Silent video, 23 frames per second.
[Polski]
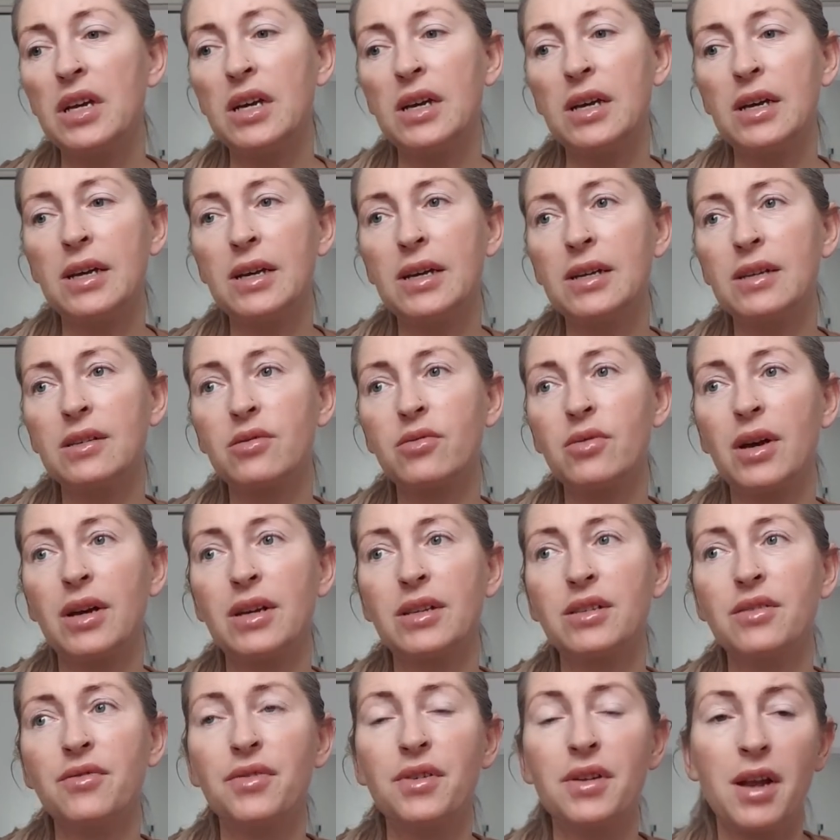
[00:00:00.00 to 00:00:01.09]
e,
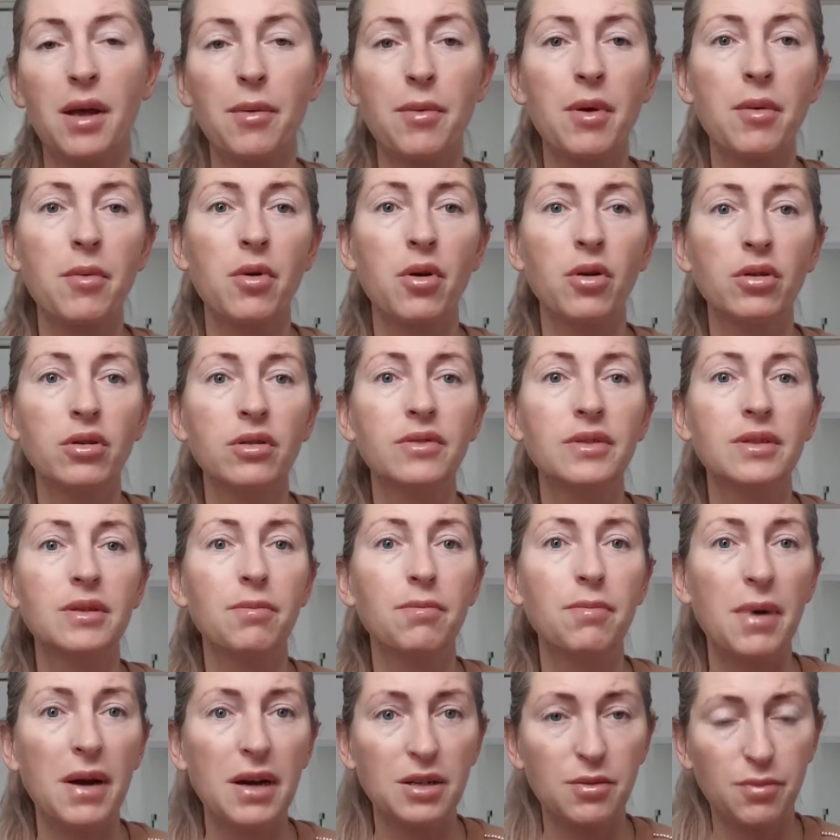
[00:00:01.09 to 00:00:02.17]
słuchajcie, wyrabiam Oliwce
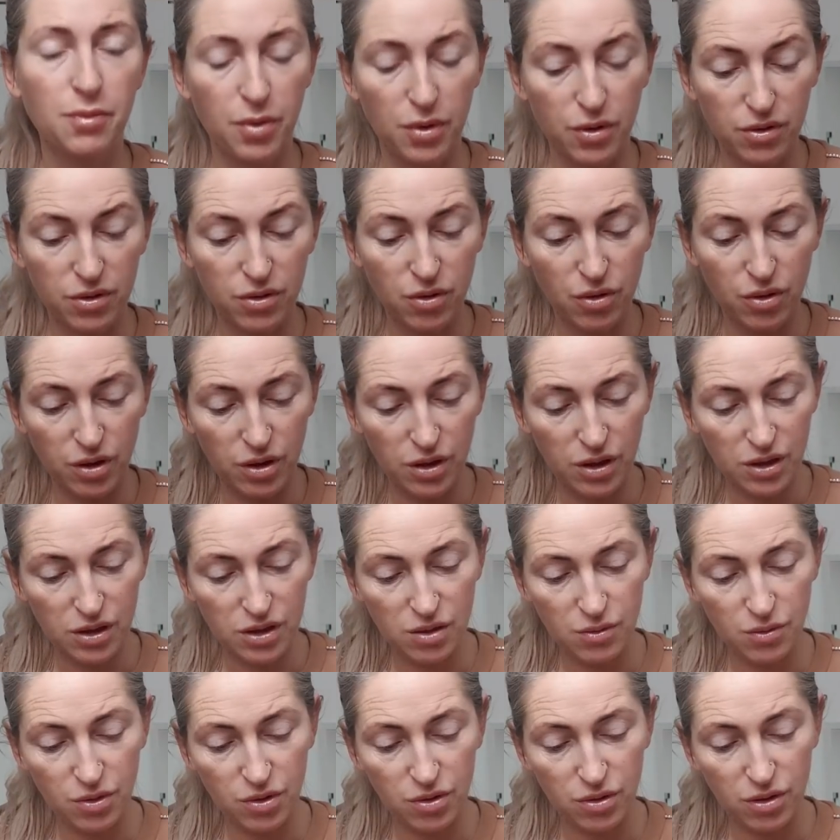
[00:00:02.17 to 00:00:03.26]
paszport, no i
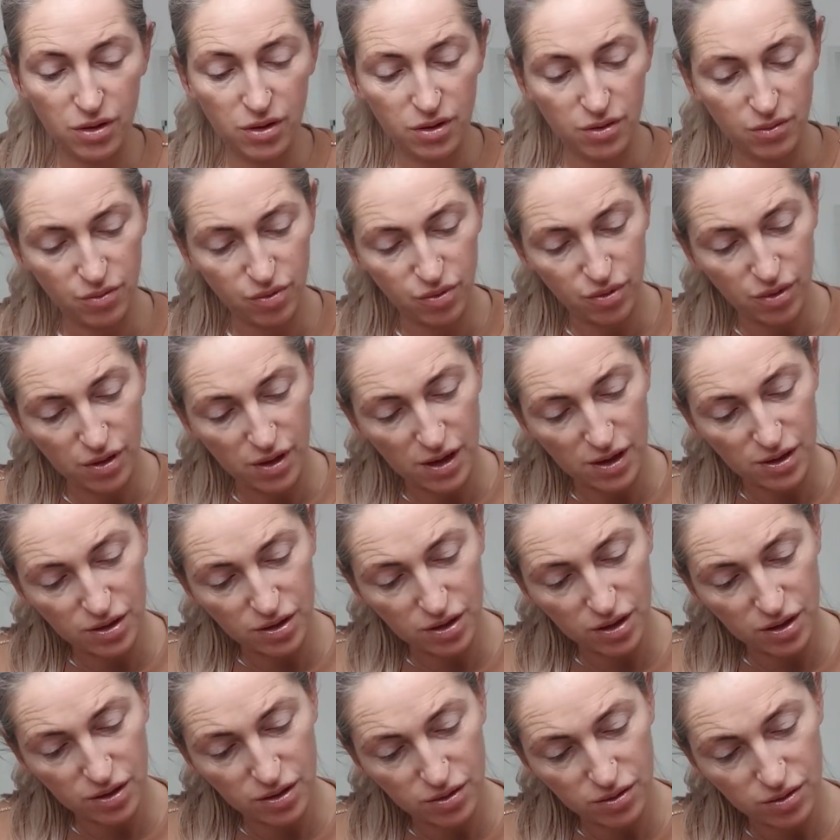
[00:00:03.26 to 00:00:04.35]
jedziemy do Edynburga.
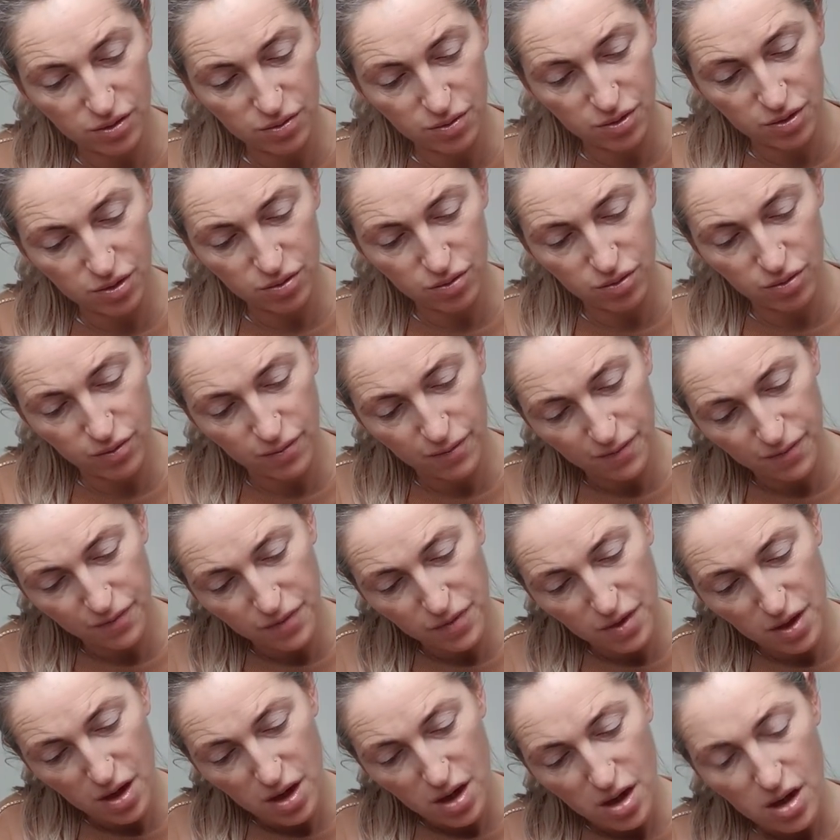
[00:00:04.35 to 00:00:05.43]
Czekajcie, coś mi się tu
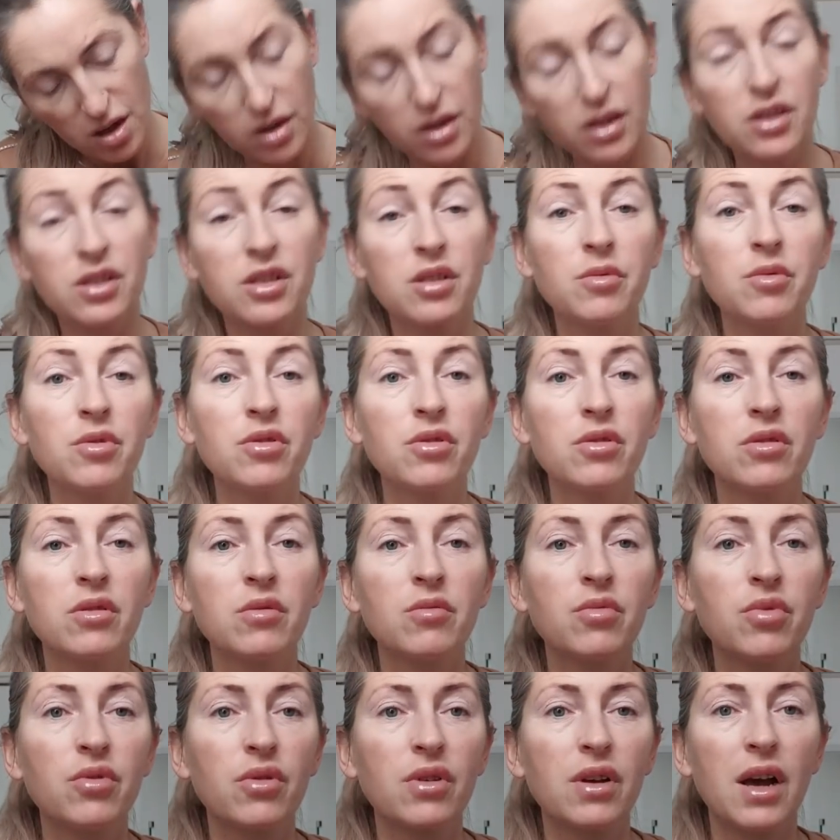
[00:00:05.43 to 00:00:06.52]
jedziemy do
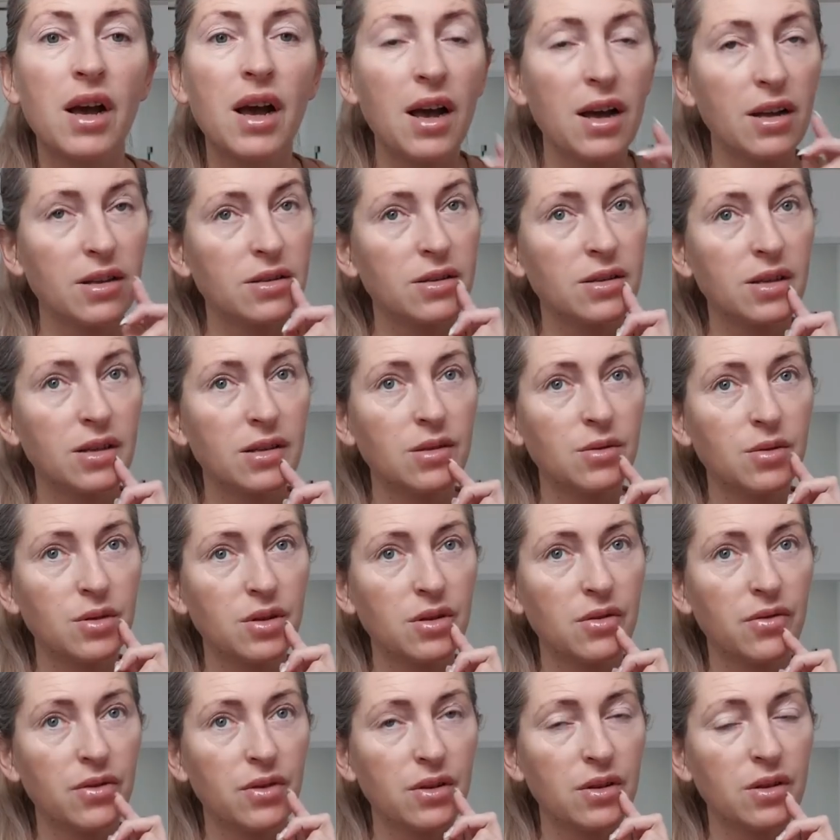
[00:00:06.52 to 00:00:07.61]
Edynburga, a co za tym,
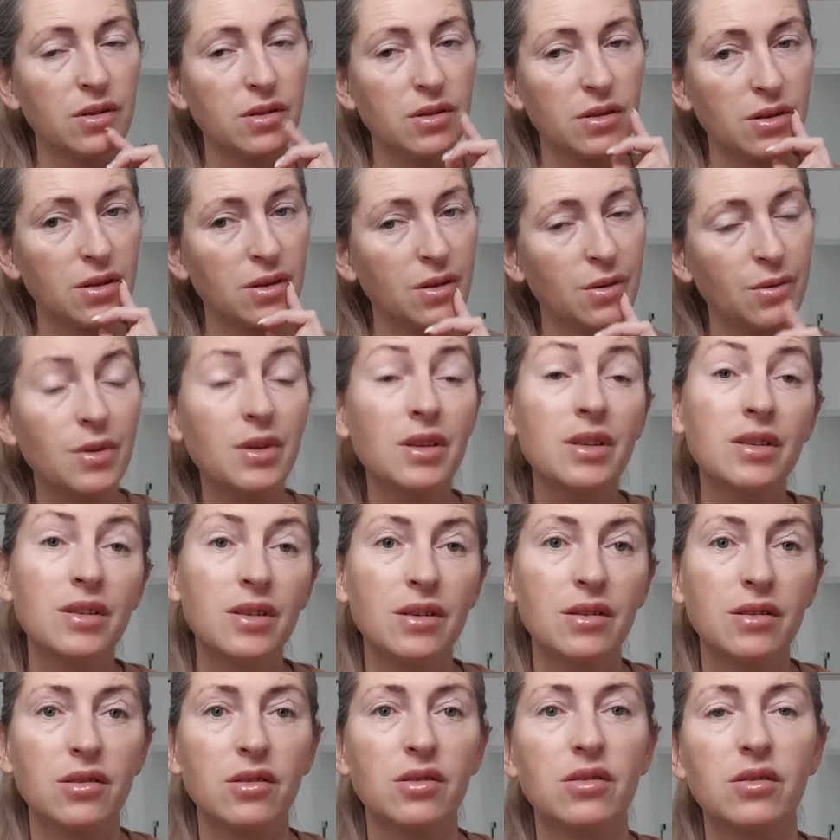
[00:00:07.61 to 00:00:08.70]
się, co za tym idzie
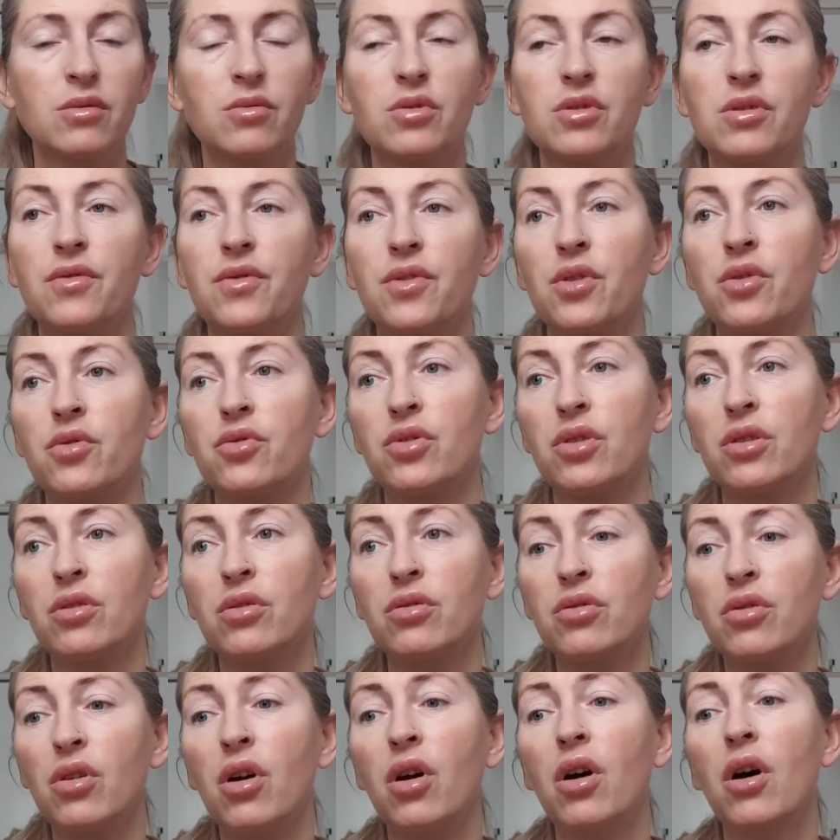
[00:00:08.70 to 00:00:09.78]
i co z tym się wiąże,
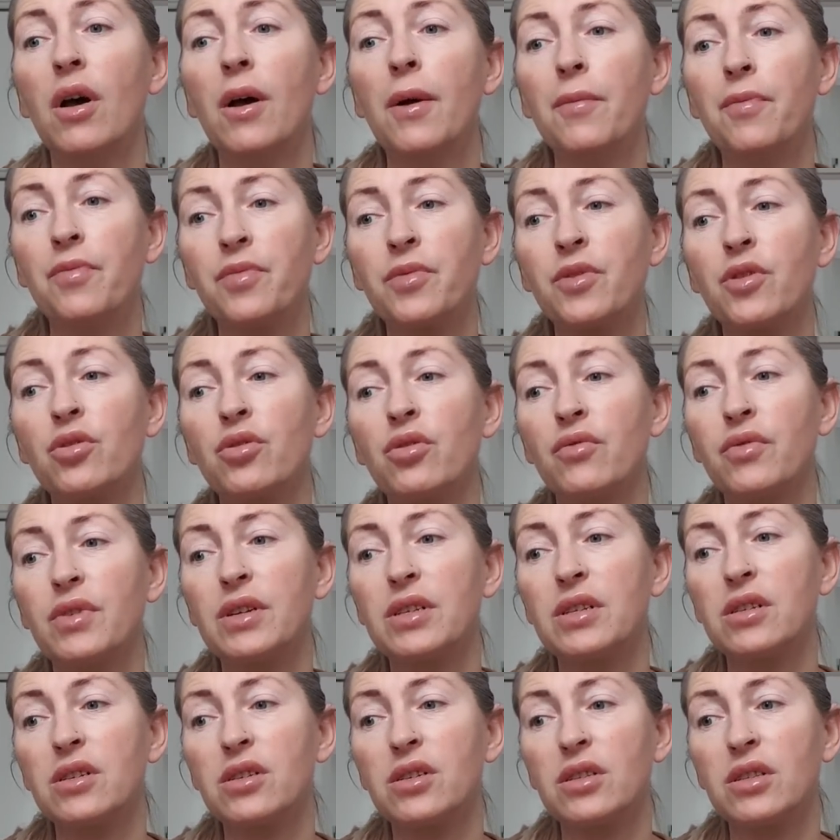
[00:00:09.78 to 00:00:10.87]
no to, no to
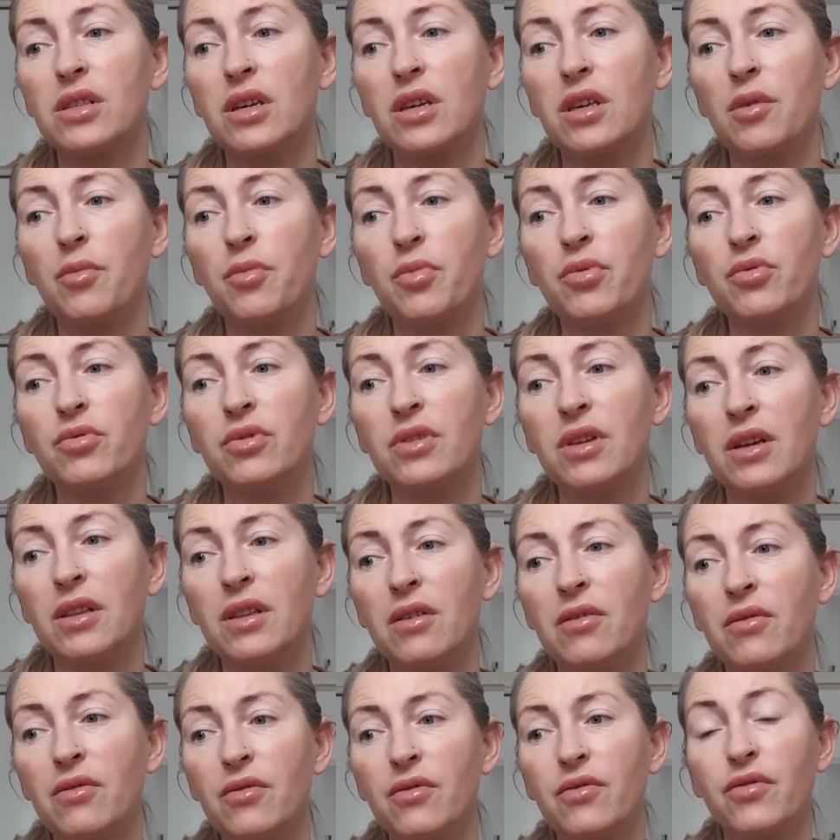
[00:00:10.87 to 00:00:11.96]
właśnie, że takie pół dnia
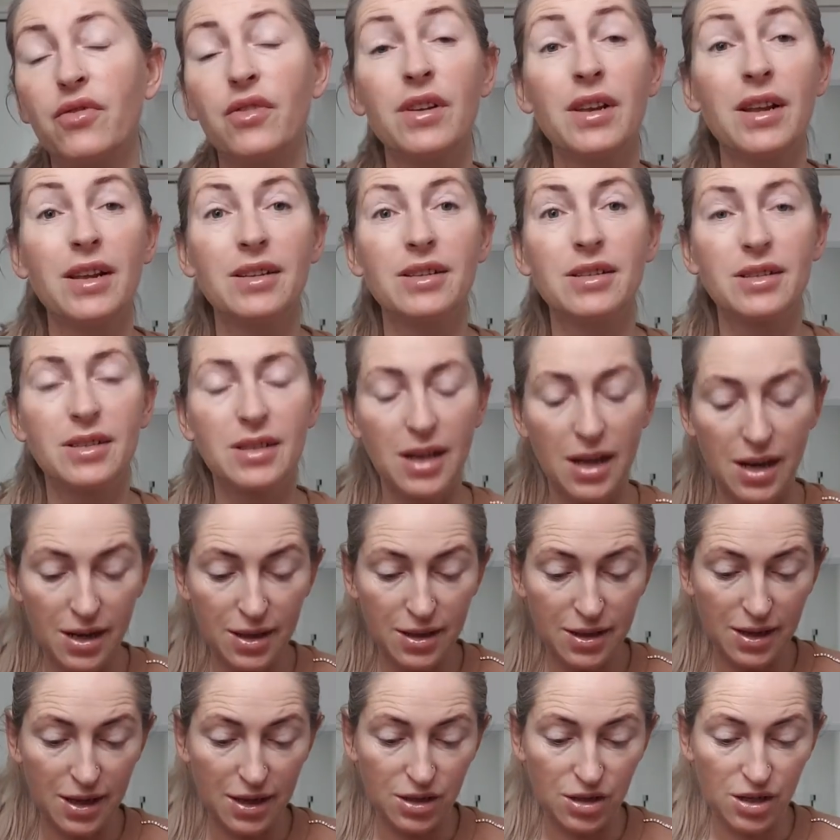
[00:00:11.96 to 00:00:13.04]
nam wyleci z
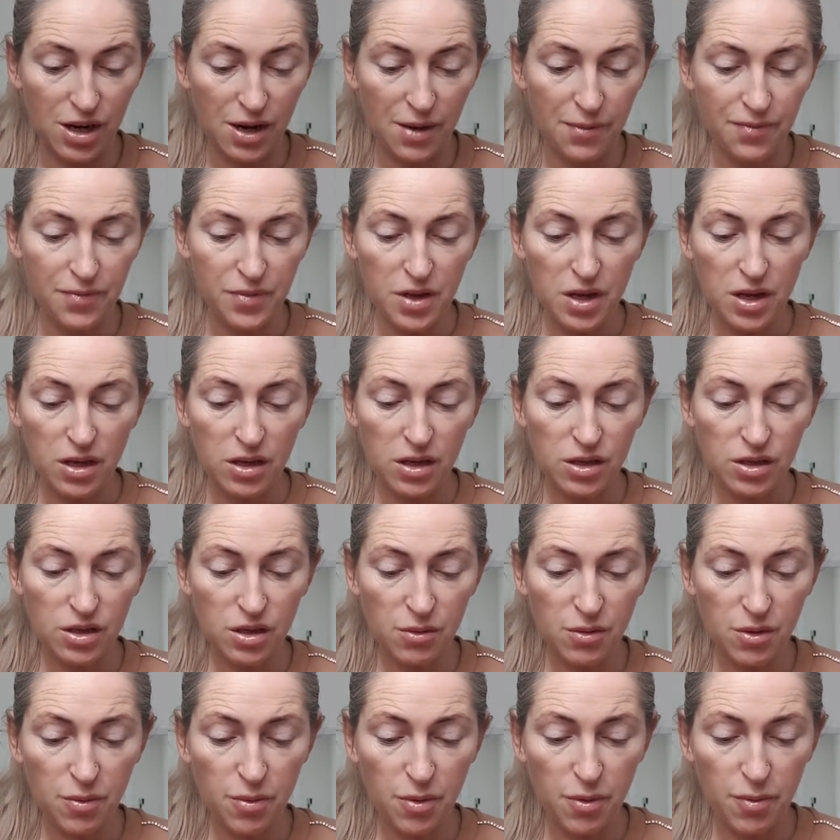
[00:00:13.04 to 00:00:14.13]
kalendarza,
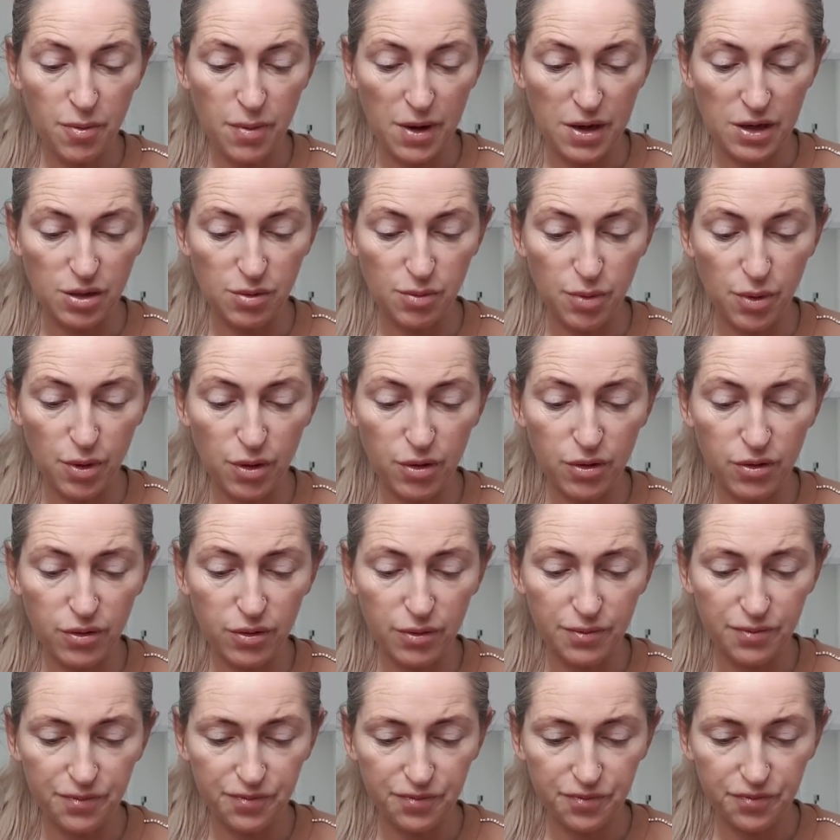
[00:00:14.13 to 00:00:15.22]
jedziemy po
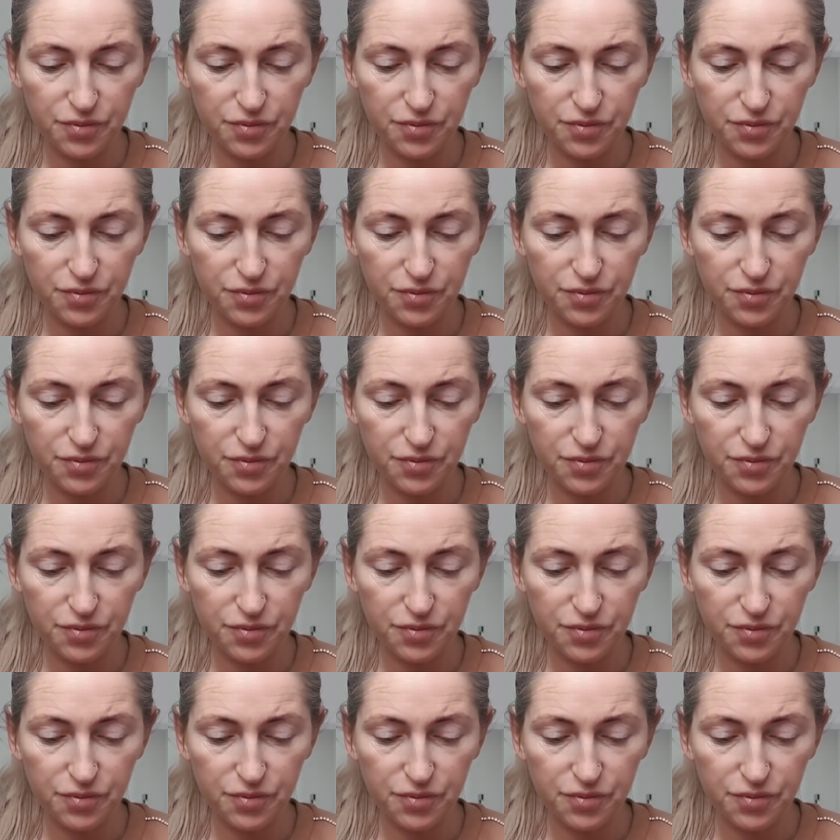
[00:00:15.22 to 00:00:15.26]
paszport,